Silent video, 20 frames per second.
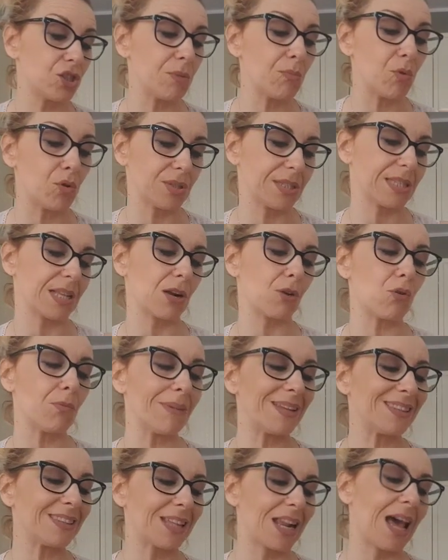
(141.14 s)
ci mostra
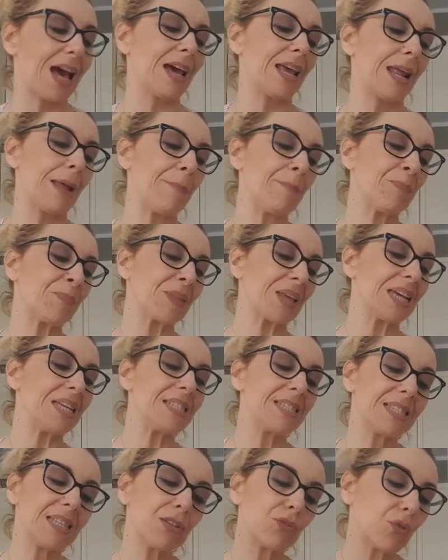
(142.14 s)
come entrare
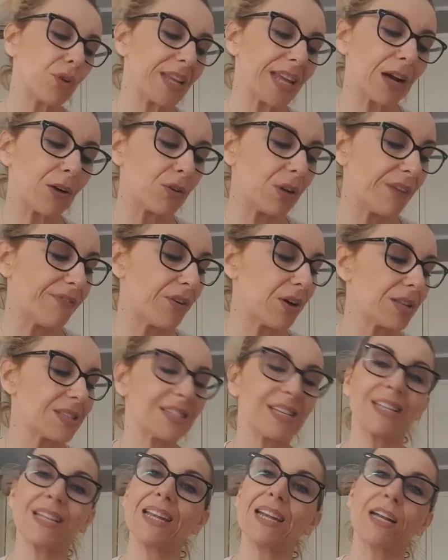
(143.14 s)
in sintonia con le
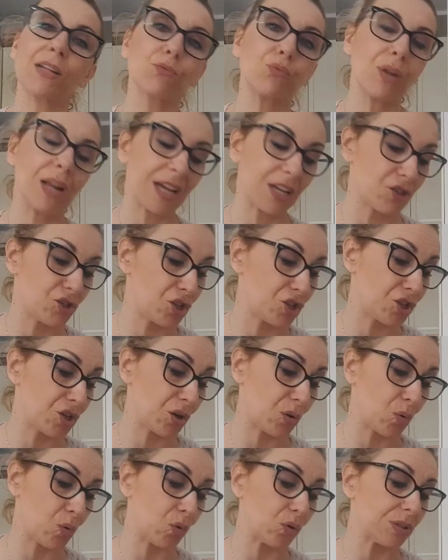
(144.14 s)
forze della natura che ci
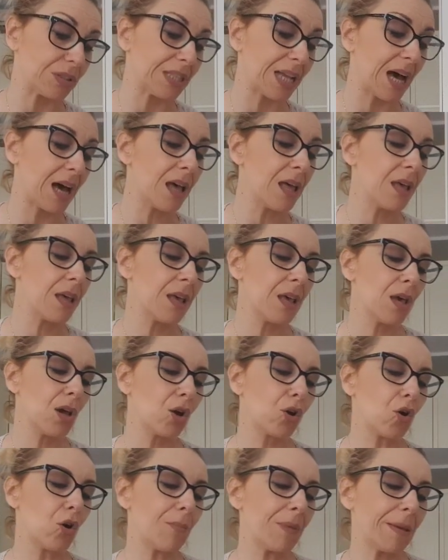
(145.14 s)
circonda,
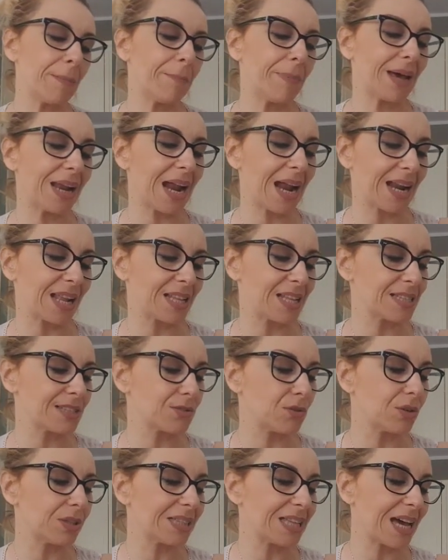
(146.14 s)
come imparare ad
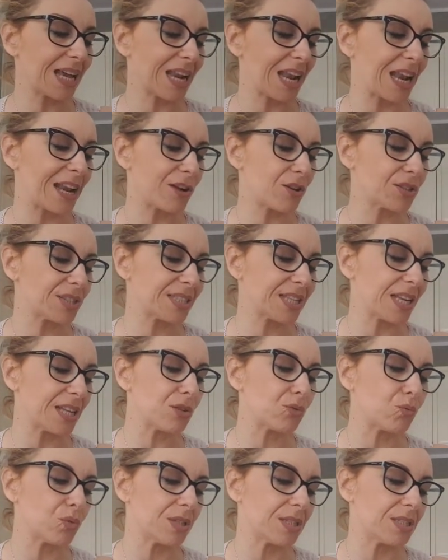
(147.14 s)
ascoltare le nostre
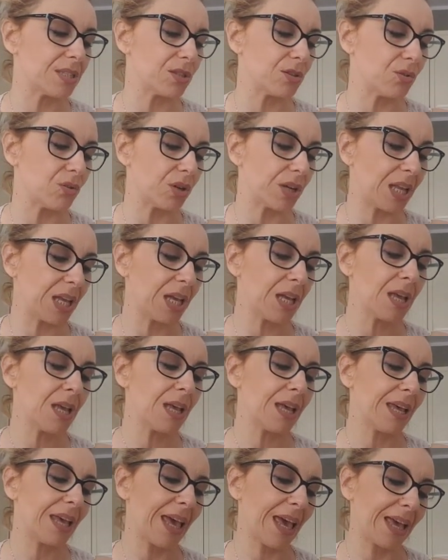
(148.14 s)
intuizioni
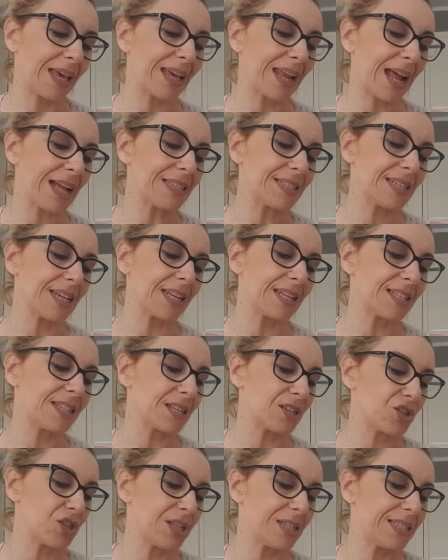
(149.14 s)
e, grazie ad
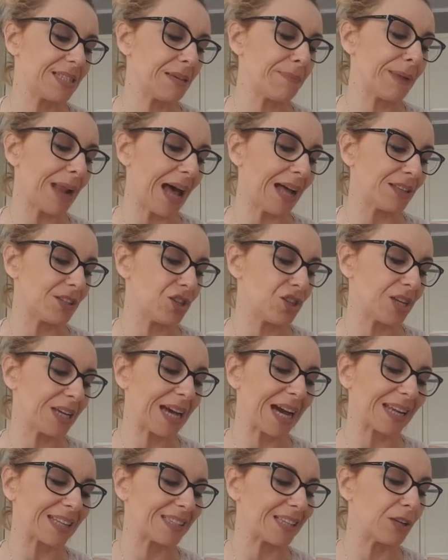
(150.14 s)
esercizi pratici,
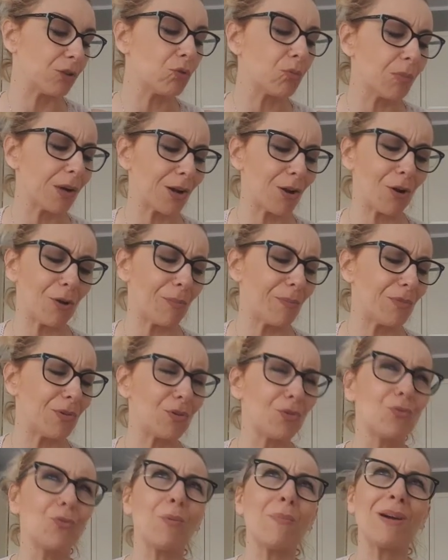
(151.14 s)
carte numero
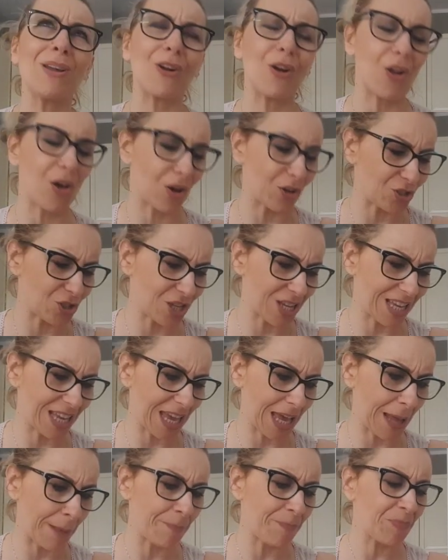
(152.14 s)

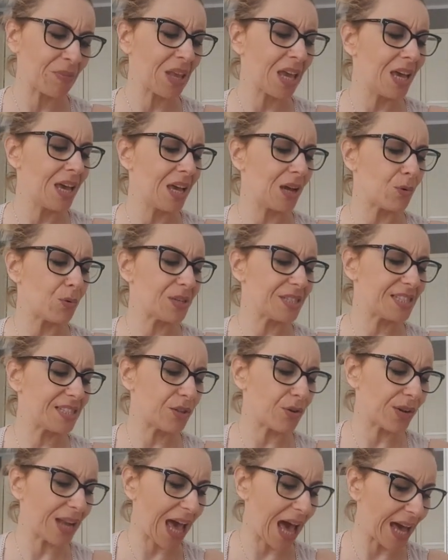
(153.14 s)
numerologiche
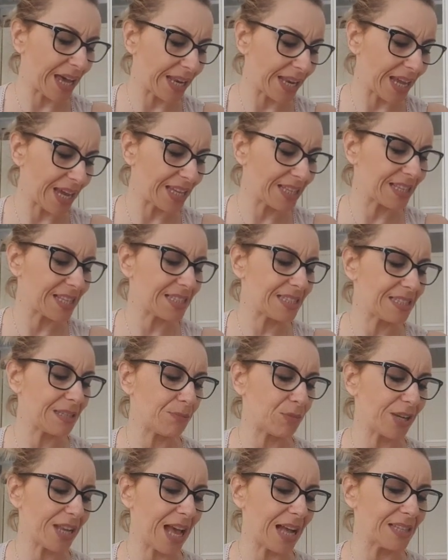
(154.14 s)
questionari e
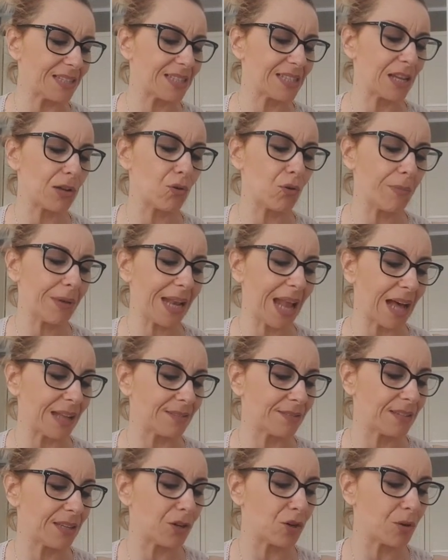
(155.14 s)
testimonianze
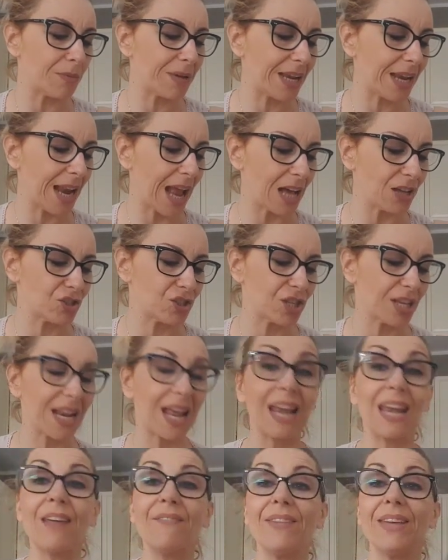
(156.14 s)
illuminanti come rinascere
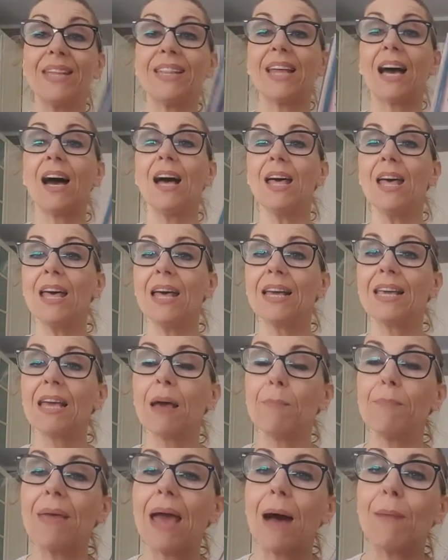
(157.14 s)
alla vita che
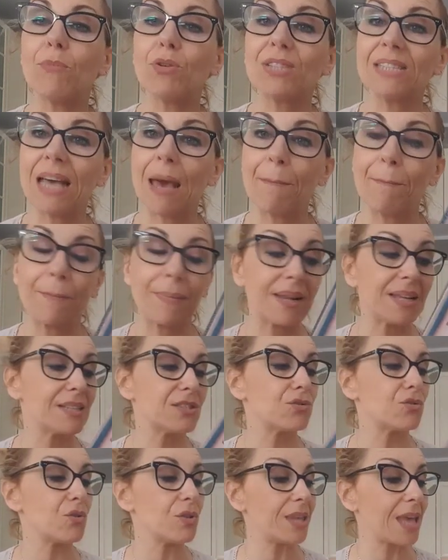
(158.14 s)
abbiamo sempre
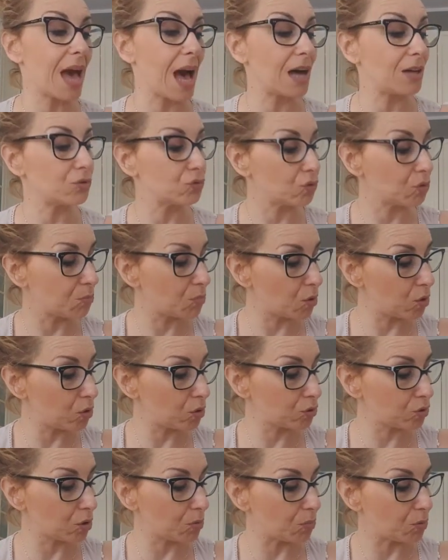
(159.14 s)
sognato.
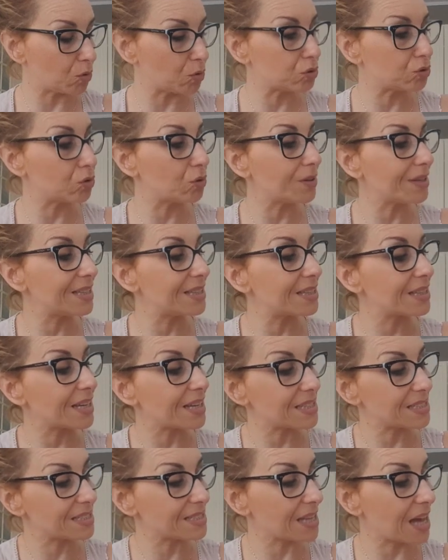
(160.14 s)
Molto molto
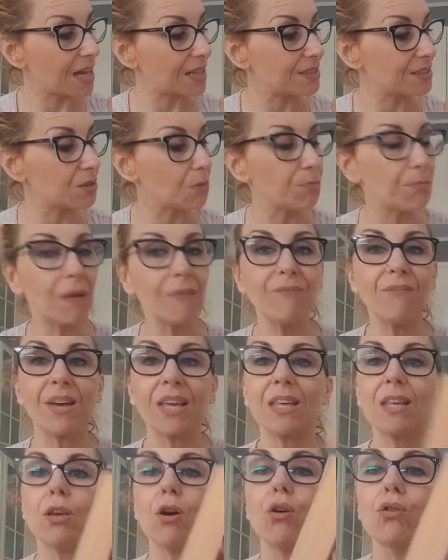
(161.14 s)
interessante, un po'
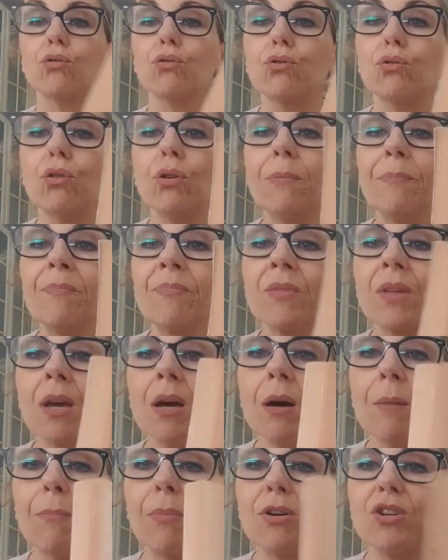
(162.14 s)
vecchiotto,
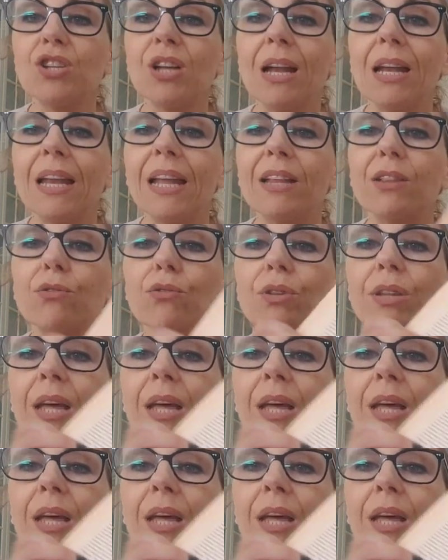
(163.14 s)
un po' gialletto